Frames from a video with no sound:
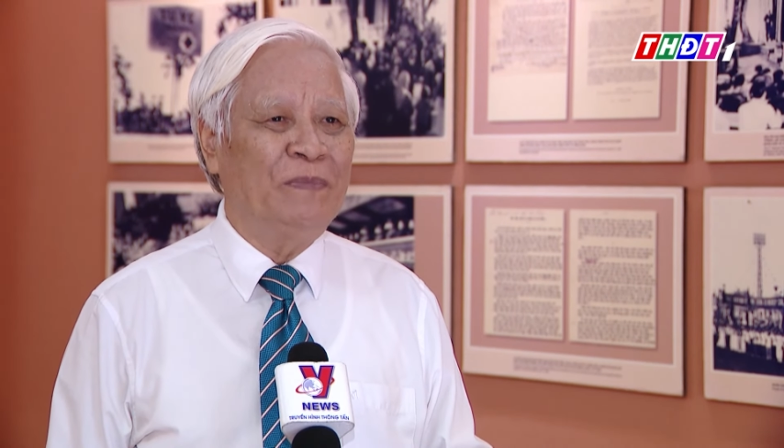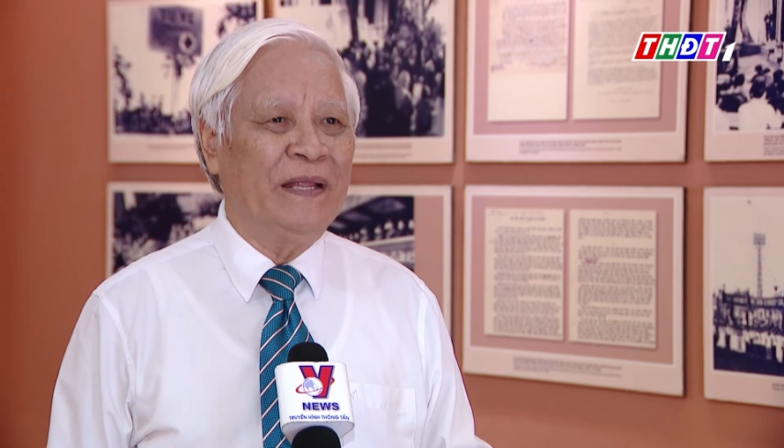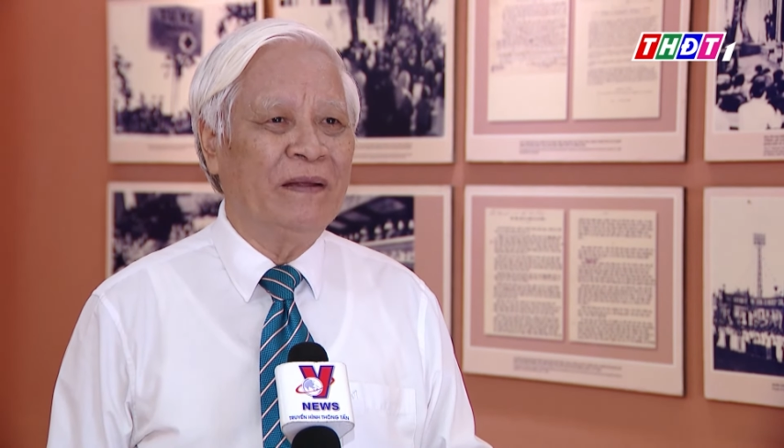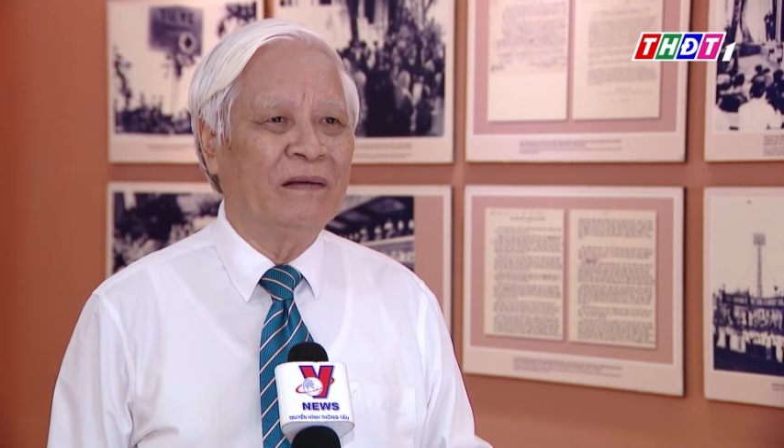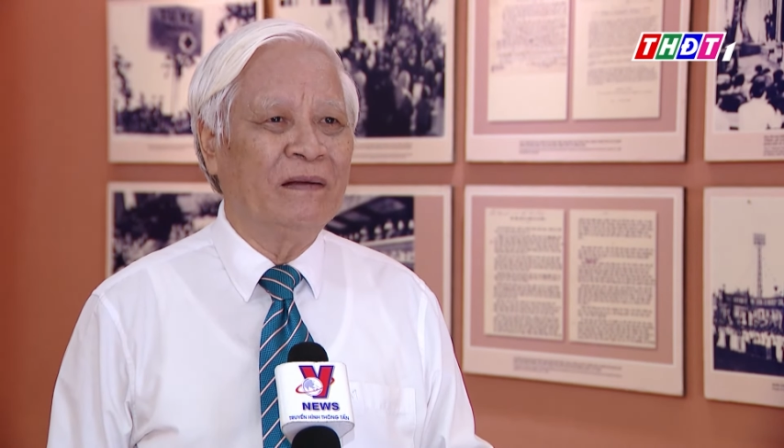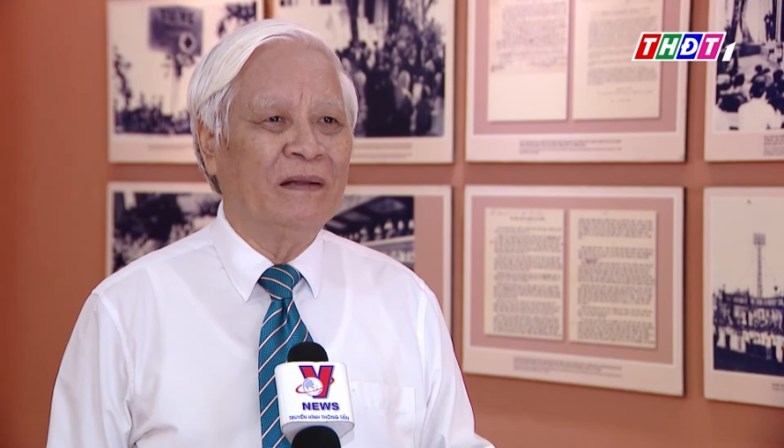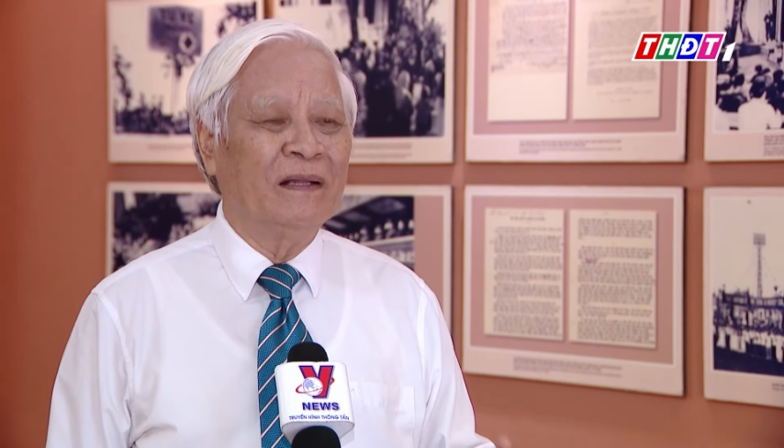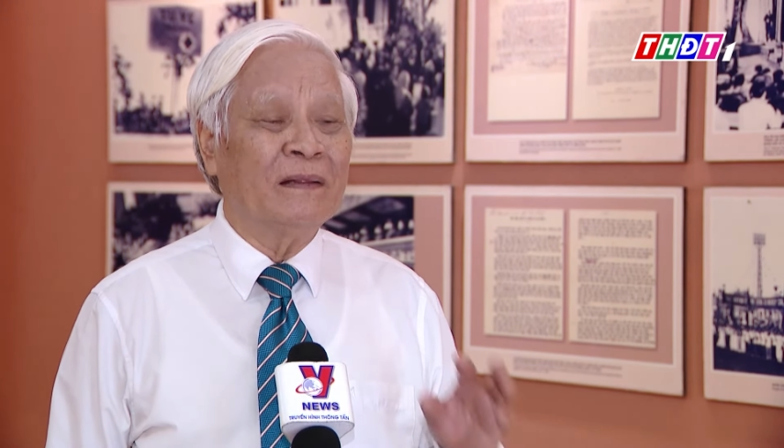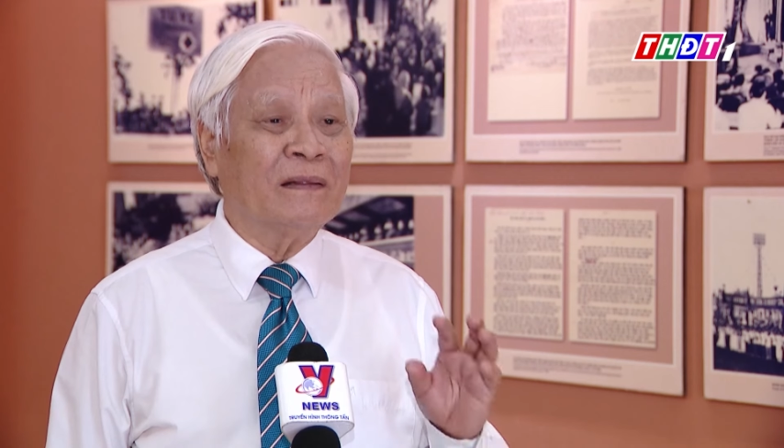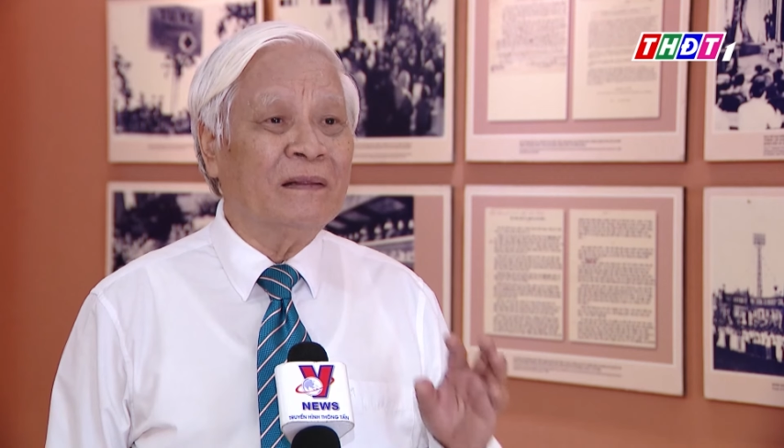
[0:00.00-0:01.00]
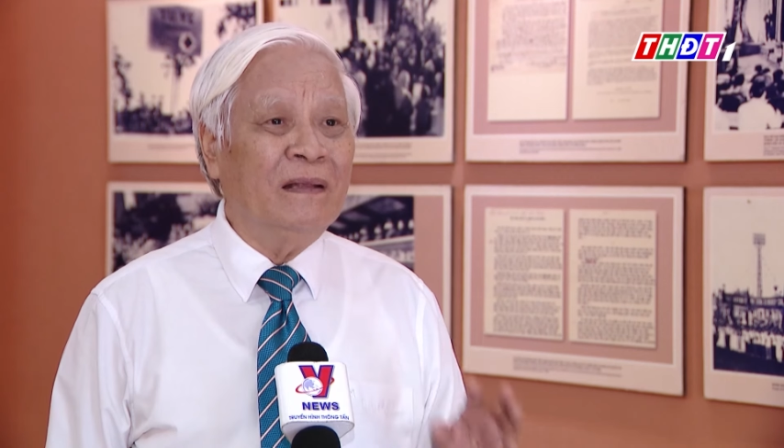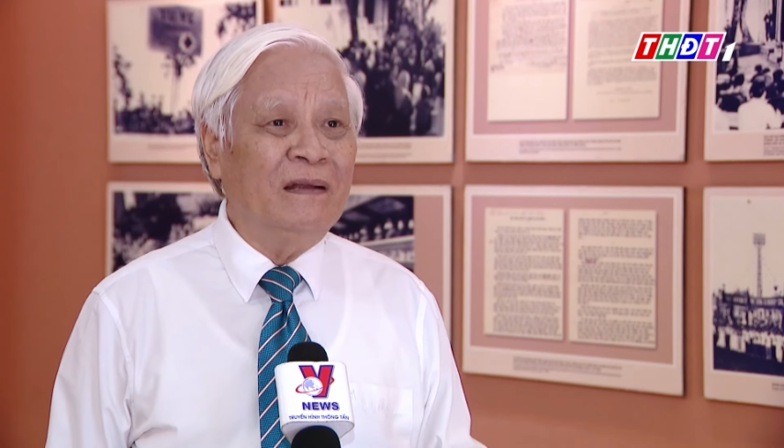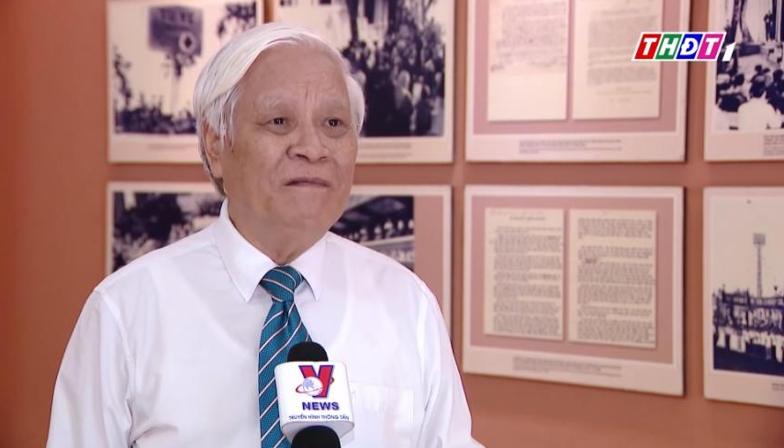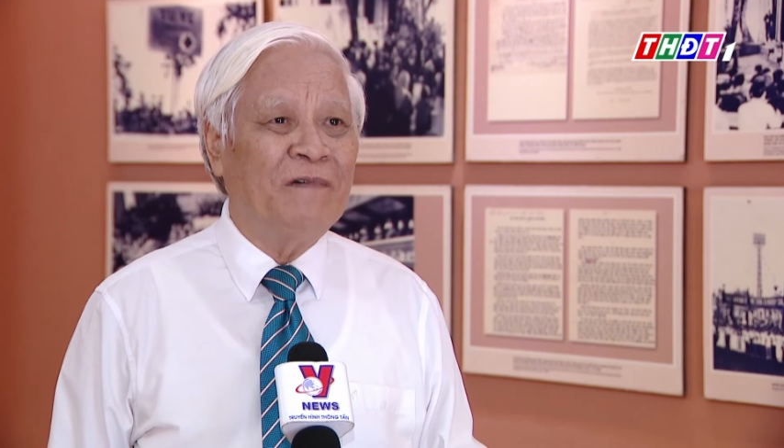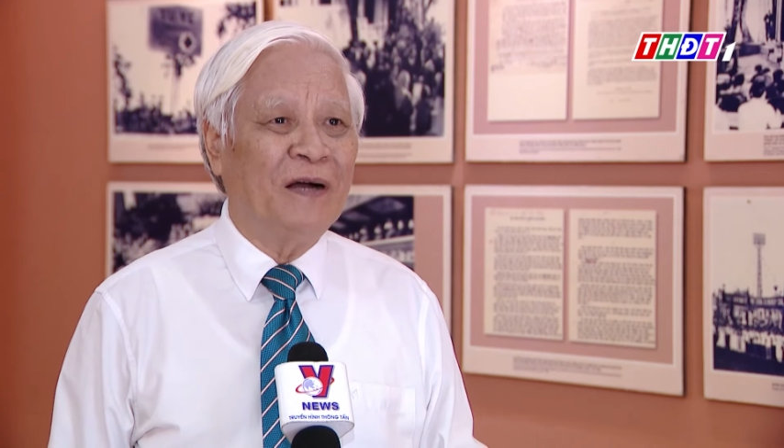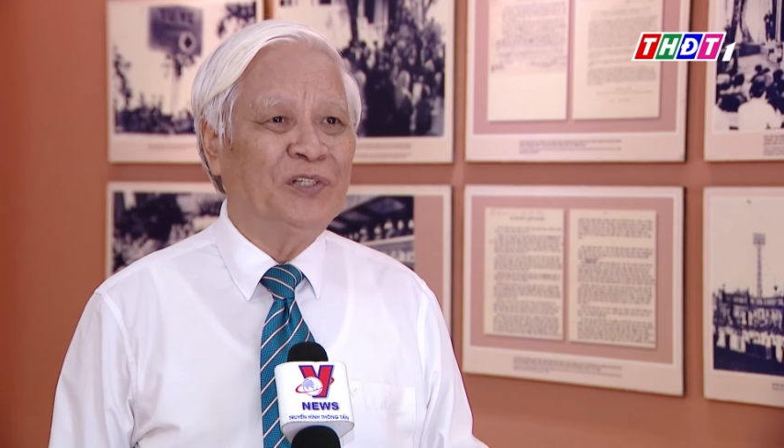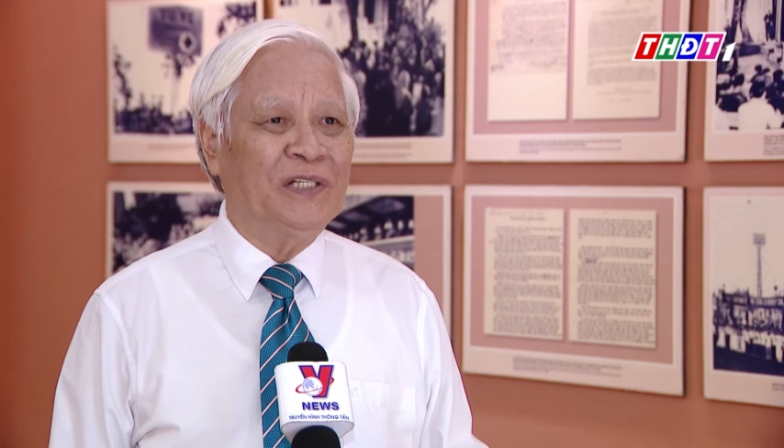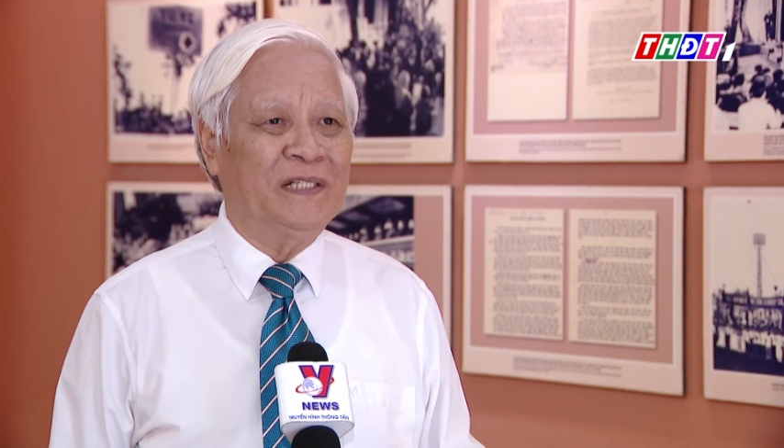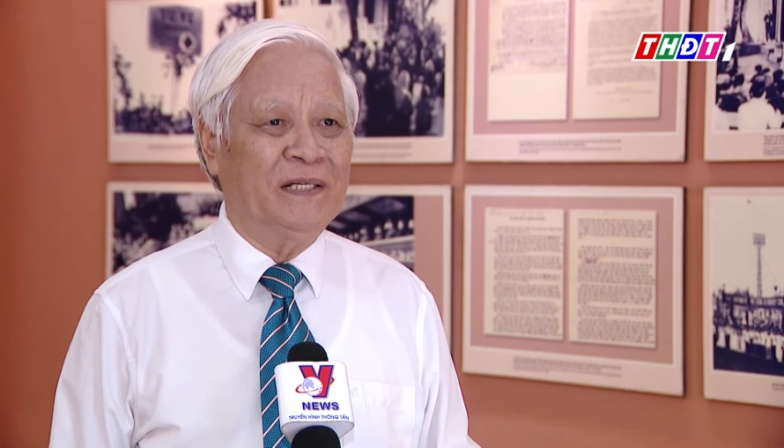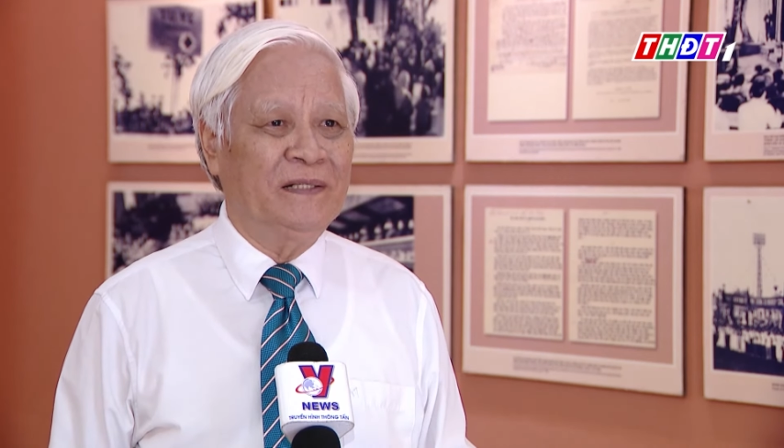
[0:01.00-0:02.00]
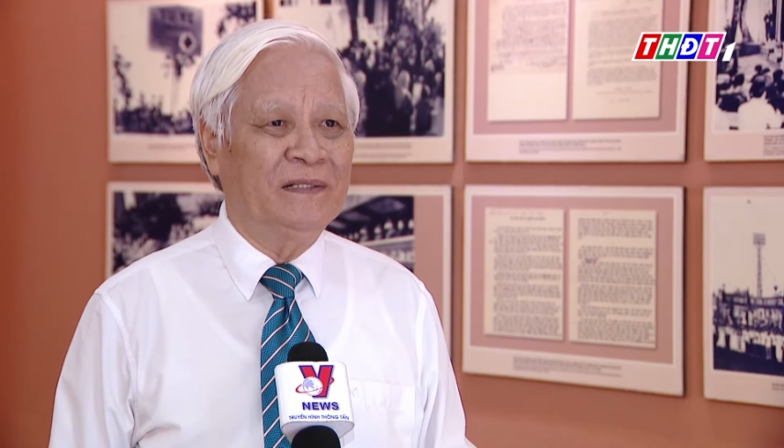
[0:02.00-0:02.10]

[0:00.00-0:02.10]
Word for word: Chí Minh, tin vào nhân